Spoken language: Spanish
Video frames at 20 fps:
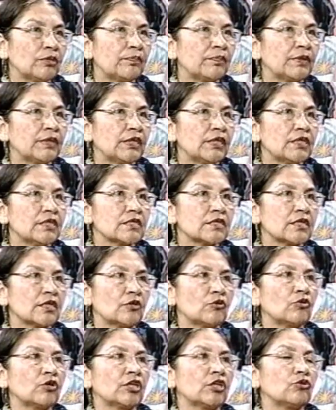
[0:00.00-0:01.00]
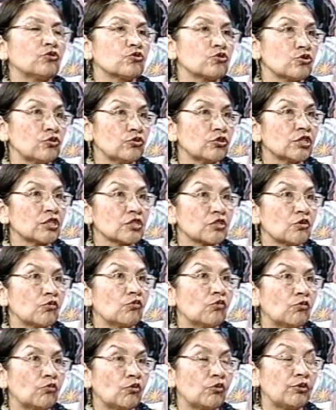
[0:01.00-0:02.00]
experiencias, lo que nosotras
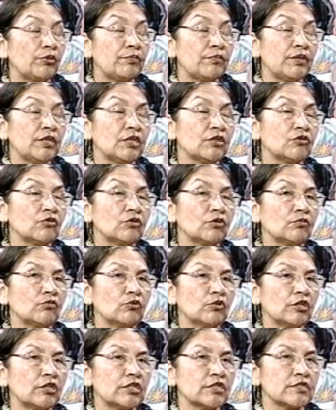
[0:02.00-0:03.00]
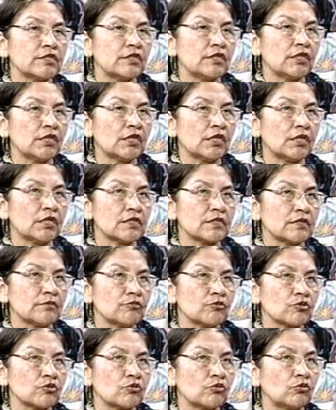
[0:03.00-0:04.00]
como movimiento de mujeres indígenas
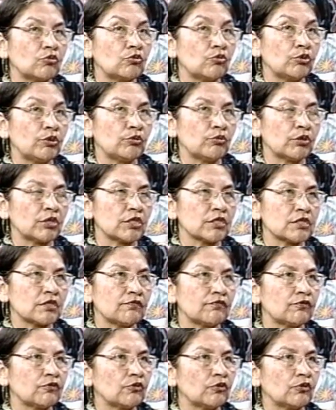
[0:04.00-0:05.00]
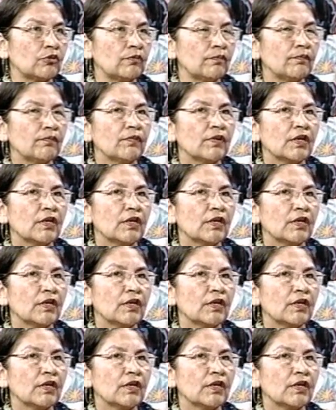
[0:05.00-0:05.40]
hemos concluido en este foro.